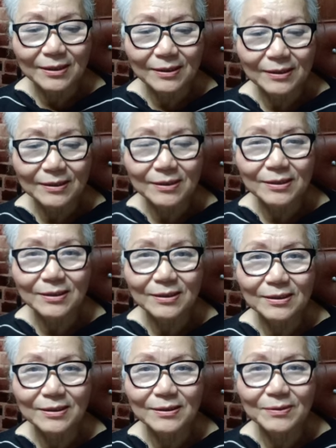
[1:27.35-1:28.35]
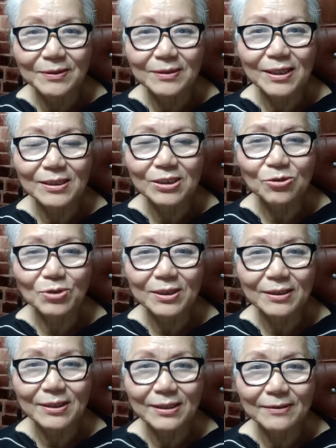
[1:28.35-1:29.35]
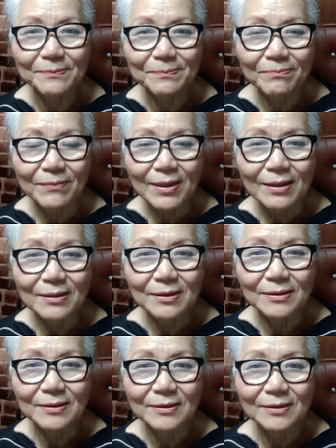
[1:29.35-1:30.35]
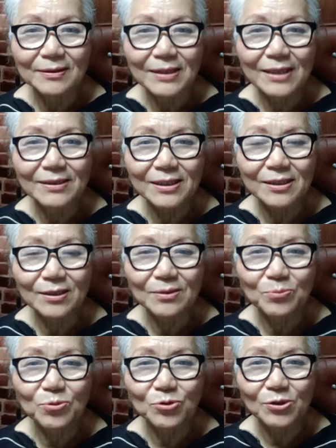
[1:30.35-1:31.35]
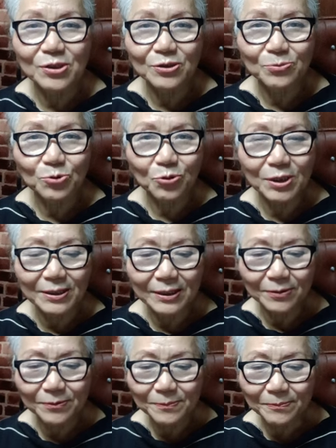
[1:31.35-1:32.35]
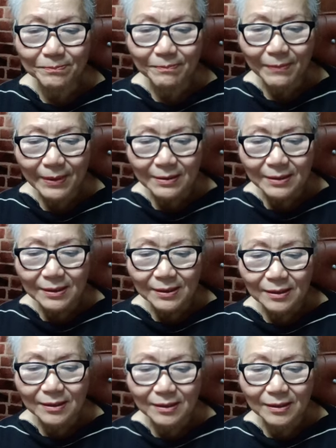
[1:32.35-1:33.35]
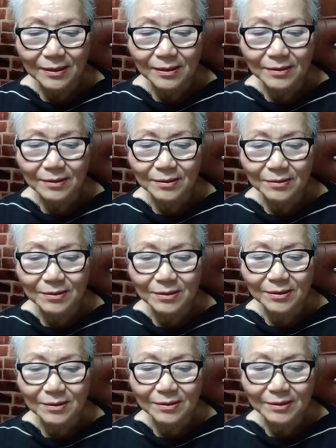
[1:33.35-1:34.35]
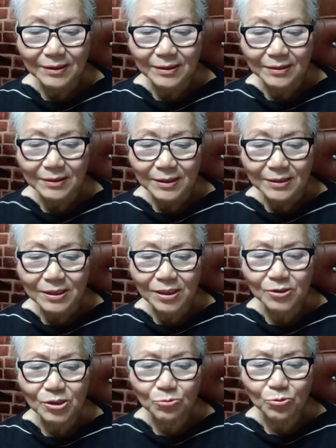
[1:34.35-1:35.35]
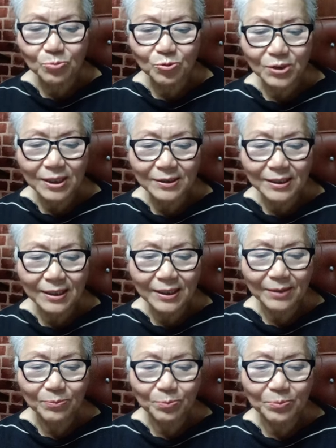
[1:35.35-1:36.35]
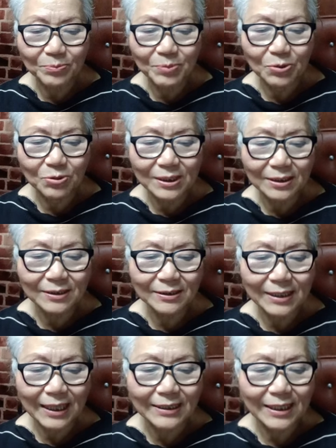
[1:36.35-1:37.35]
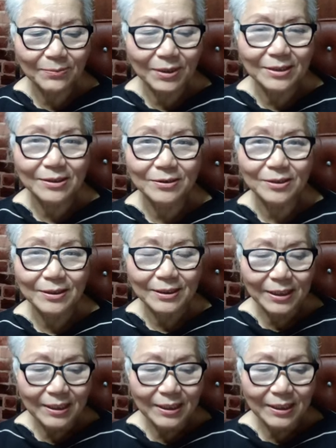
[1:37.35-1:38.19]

에, 그 의대 증원에 대한 어, 난제를 풀 수 있었으면 좋겠네요. 어, 예. 정성훈 부산대 병원장은 간담회에서